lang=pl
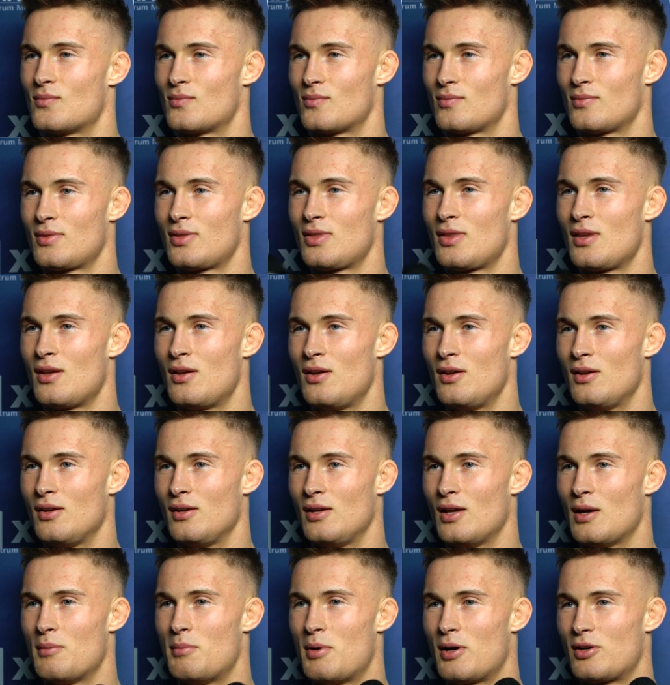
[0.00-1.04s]
Mhm.
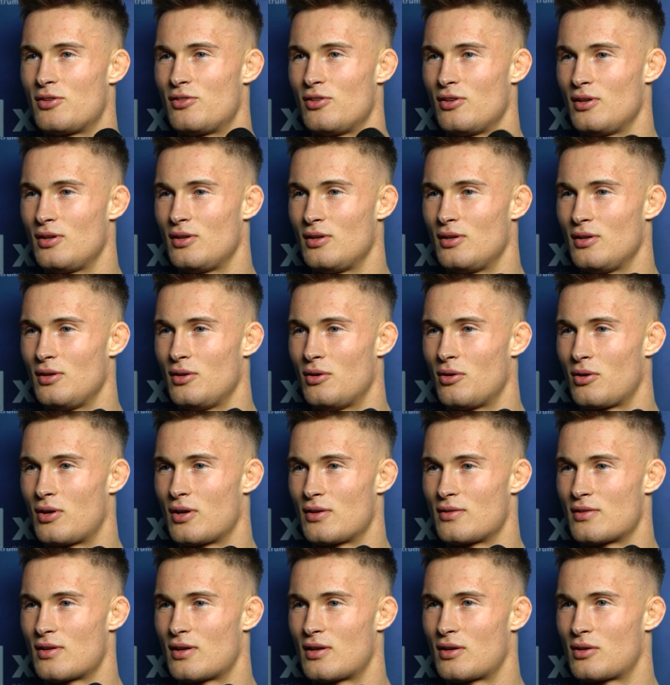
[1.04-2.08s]
Ja bardziej
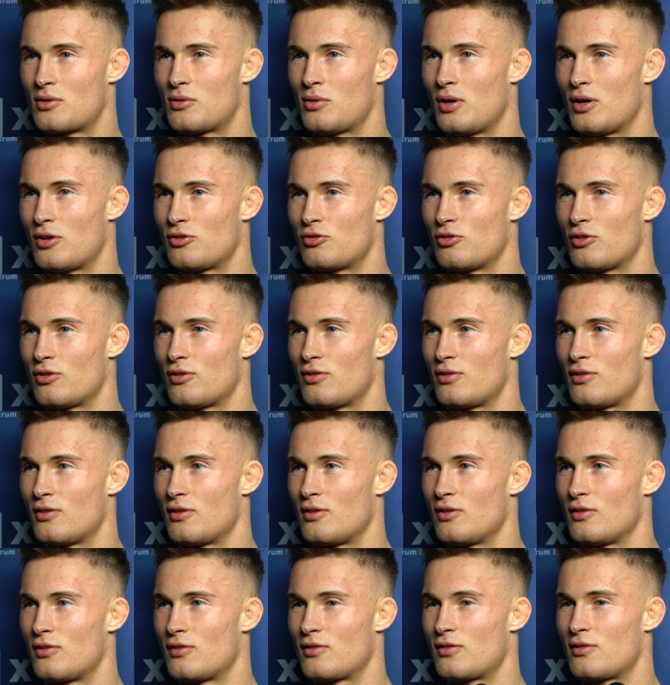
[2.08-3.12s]
Irokeza kojarzę
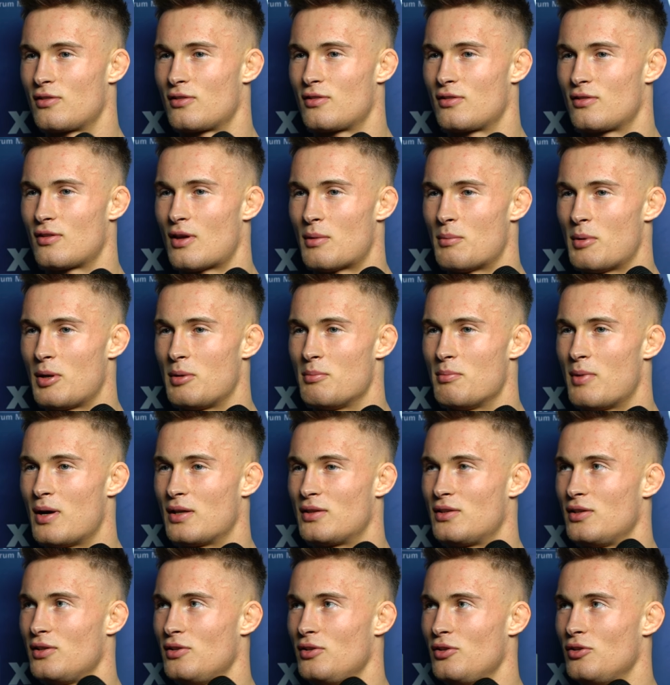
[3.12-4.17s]
z, z, samej
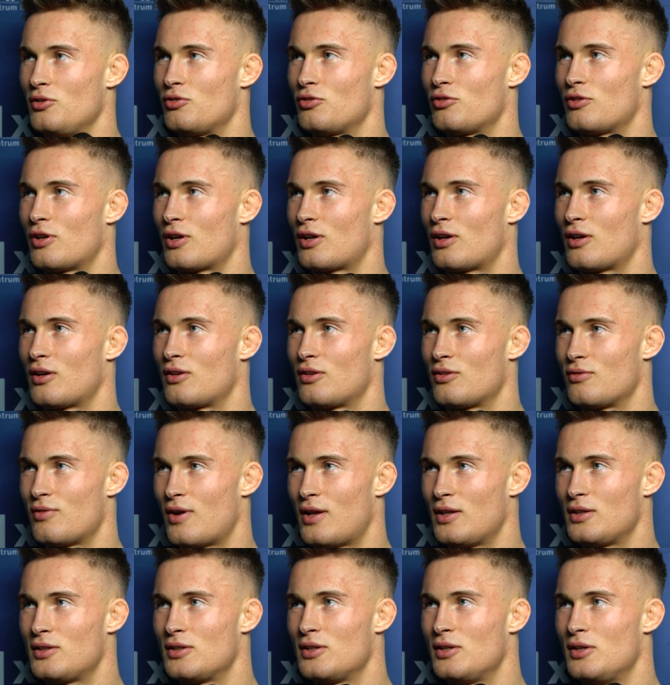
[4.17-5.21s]
maty niż tak jak z
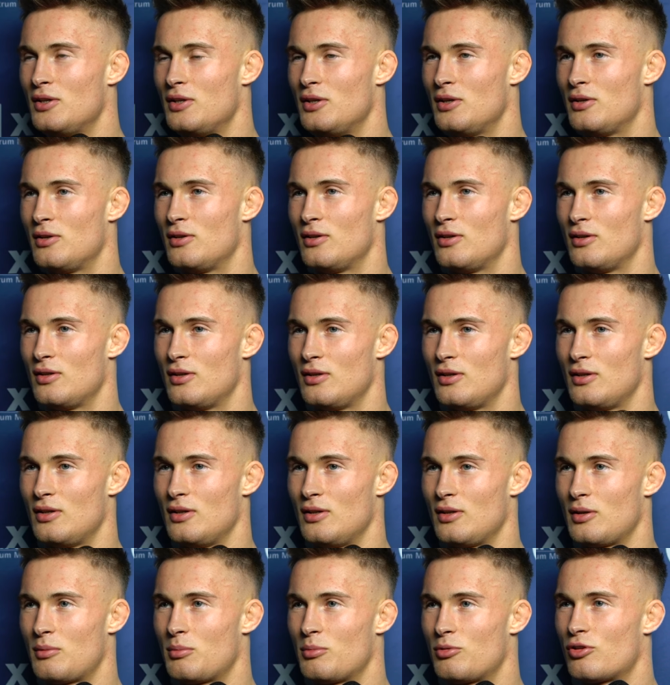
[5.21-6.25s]
walk. Mhm.
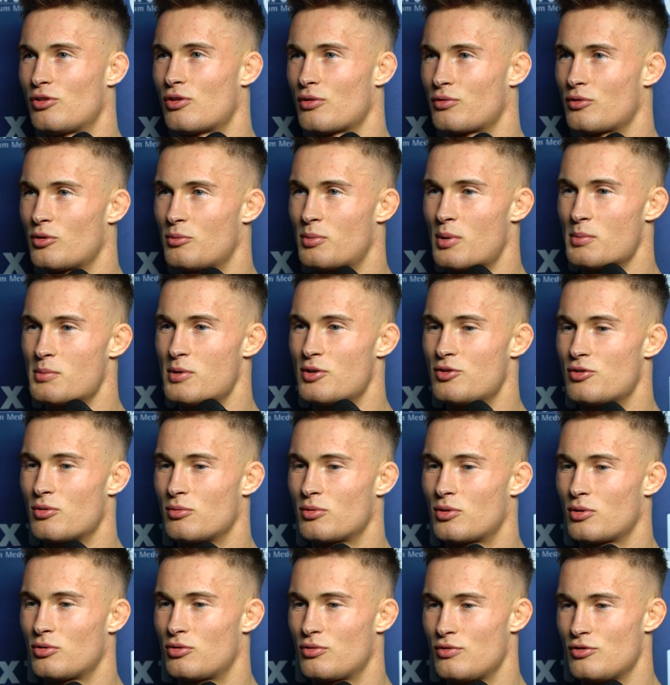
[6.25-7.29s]
E, jakbym się cofnął pamięcią,
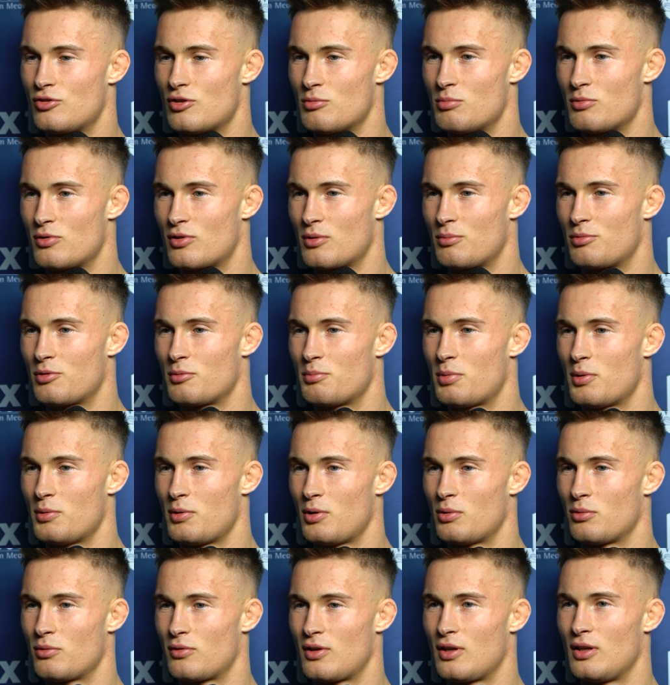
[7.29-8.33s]
to oczywiście bym sobie
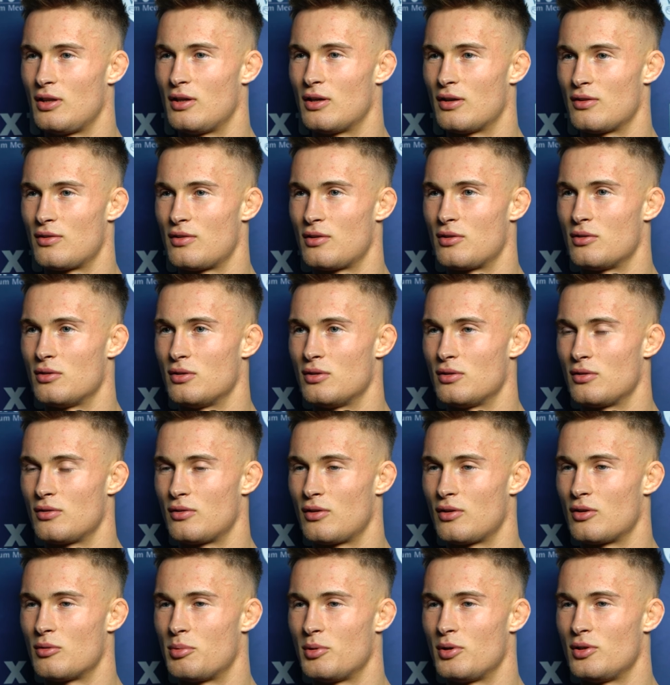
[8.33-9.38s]
przypomniał z kilka z jego, z
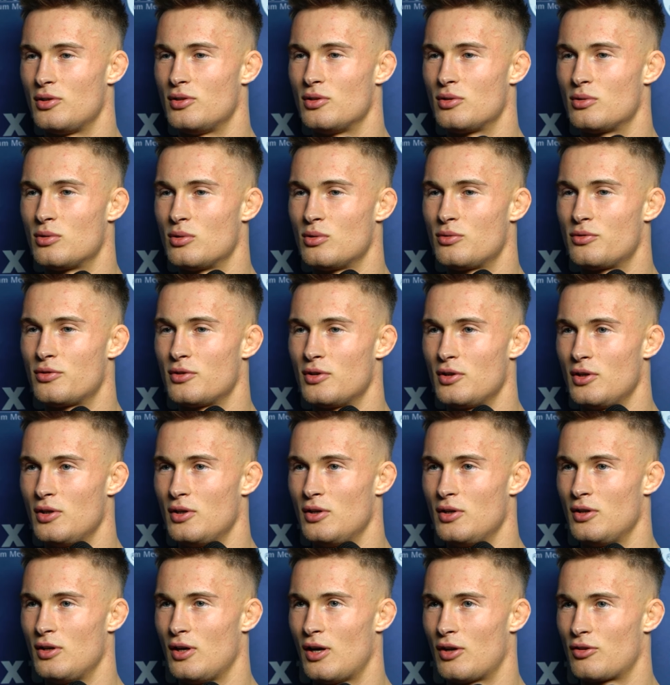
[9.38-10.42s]
jego pojedynków,
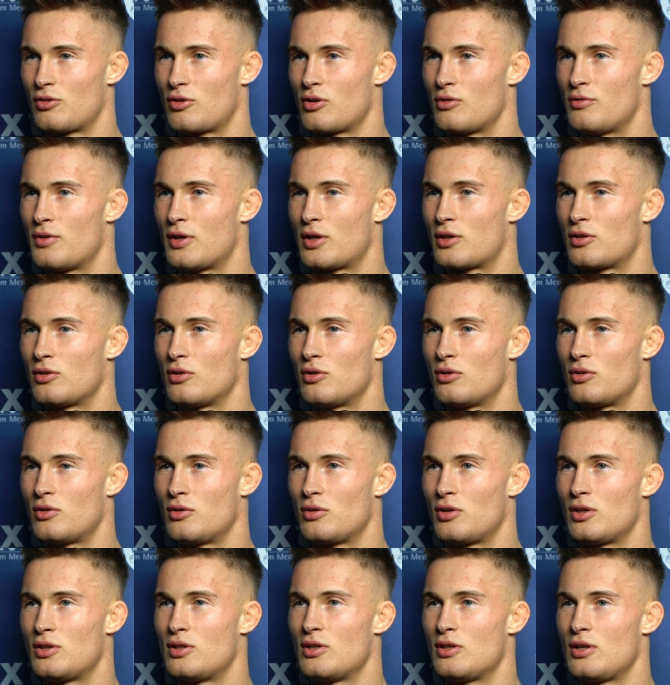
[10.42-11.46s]
aczkolwiek
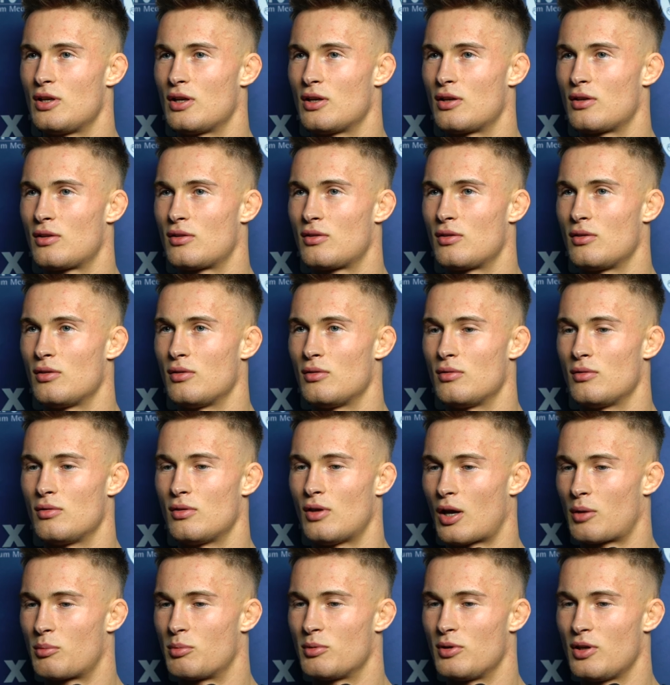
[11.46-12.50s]
no jedynie
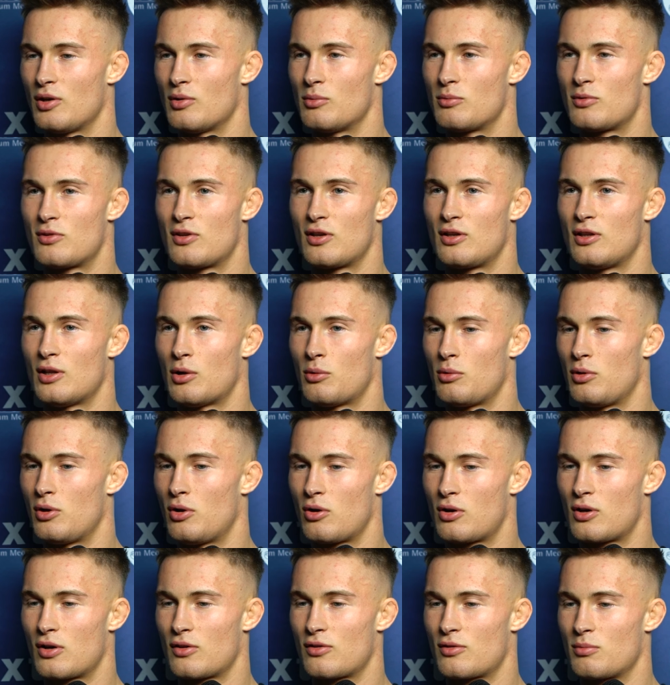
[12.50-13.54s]
jakby nie wiem, sygnał i
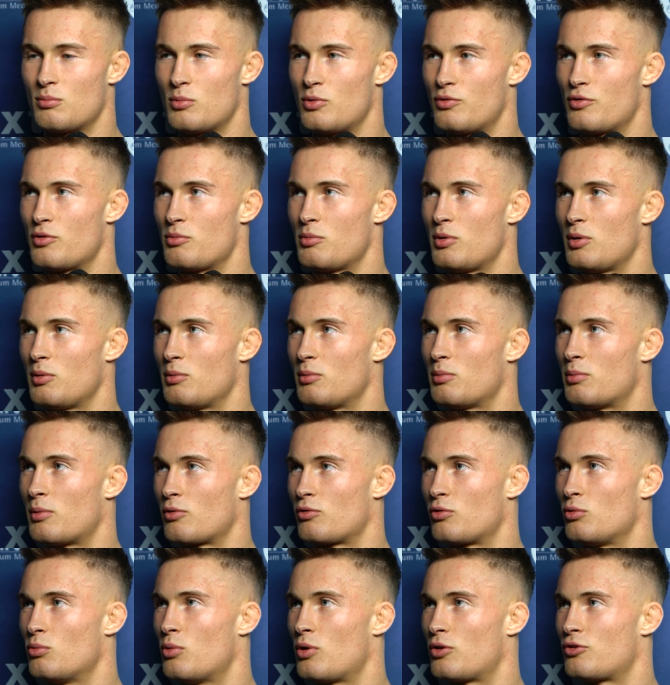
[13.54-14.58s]
Rockets mówi mi po
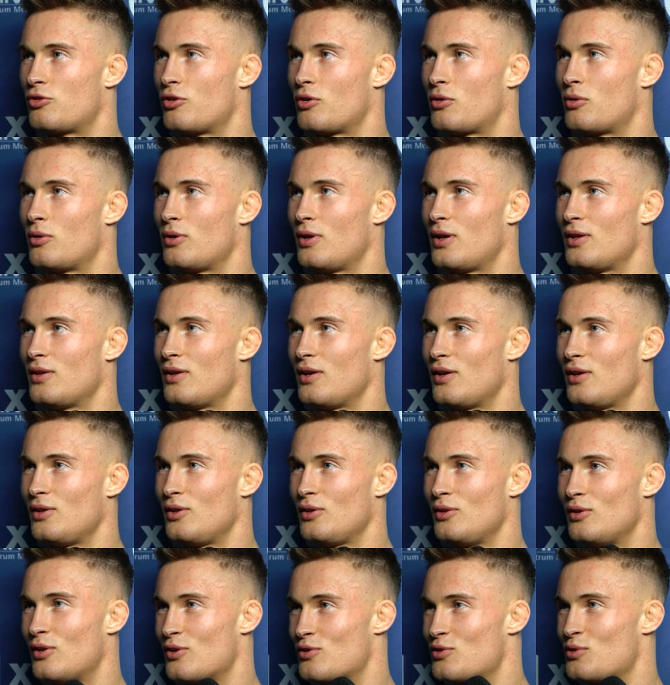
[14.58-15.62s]
prostu łokcie kolana
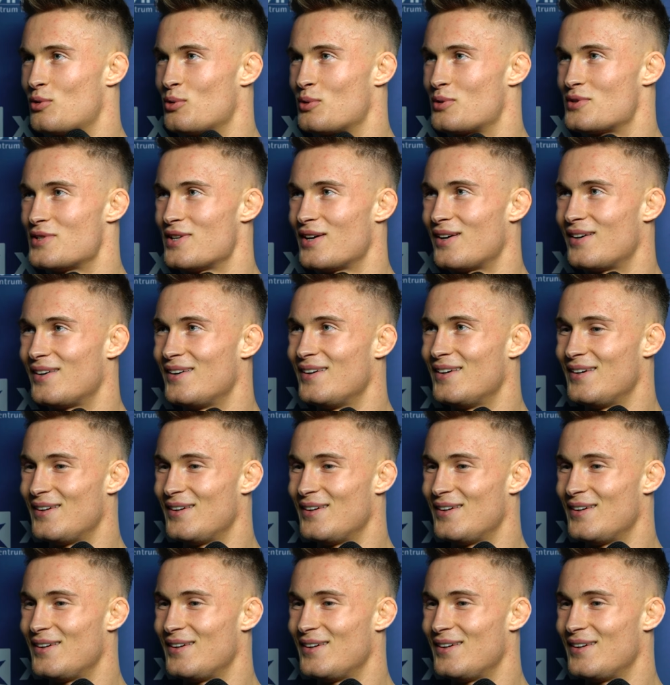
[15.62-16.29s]
i destrukcja.